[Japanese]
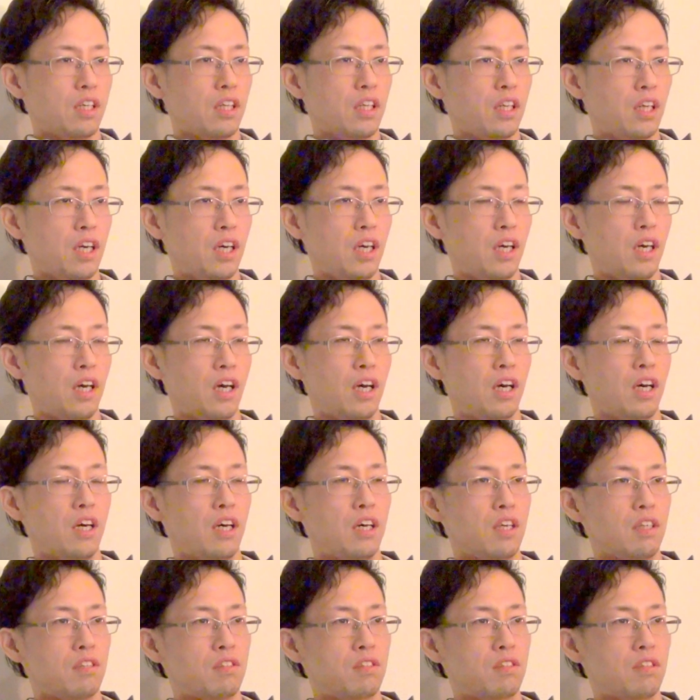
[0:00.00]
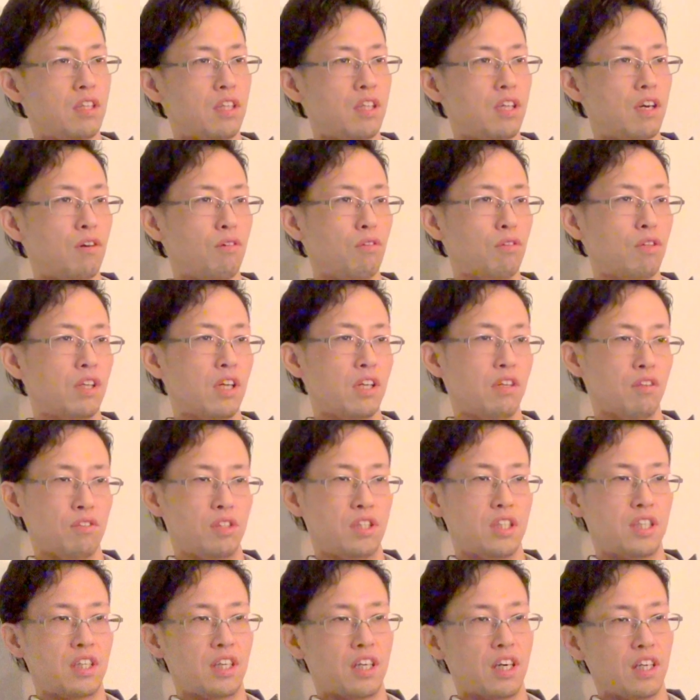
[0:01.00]
ねえ、好きな女の
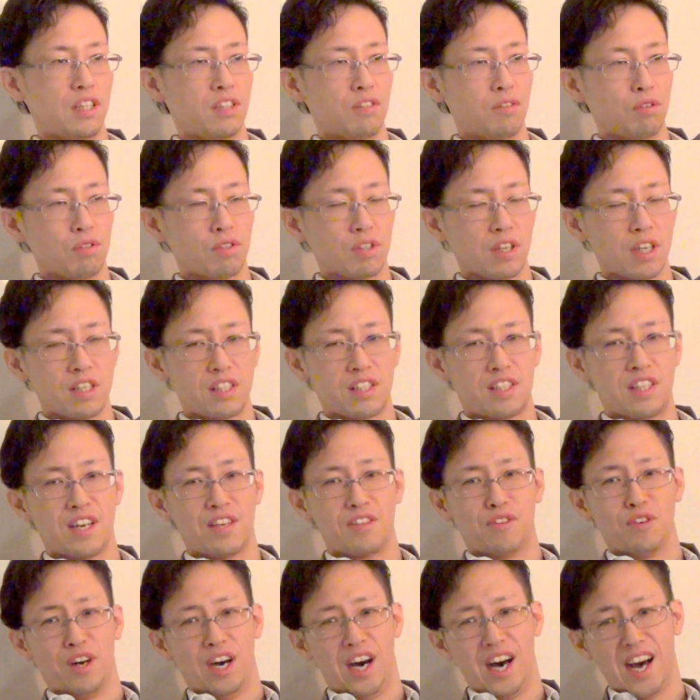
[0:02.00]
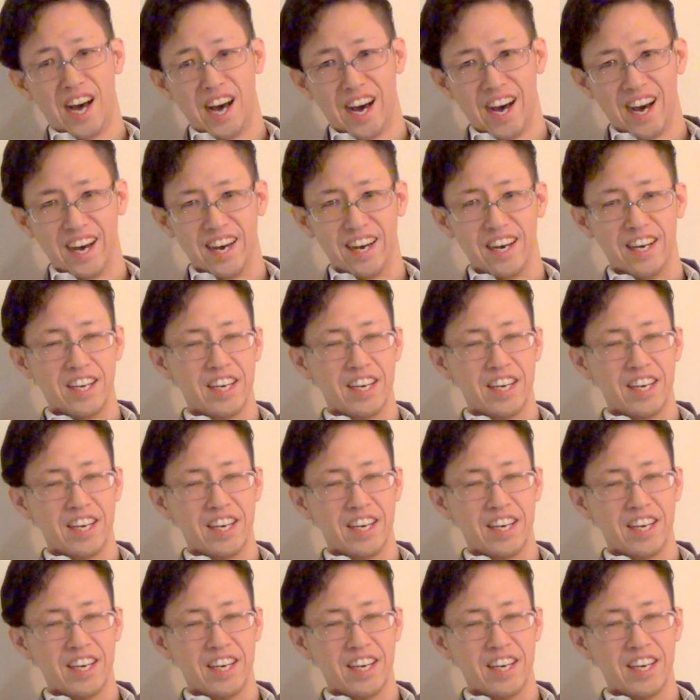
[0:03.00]
実家に突撃したりとか、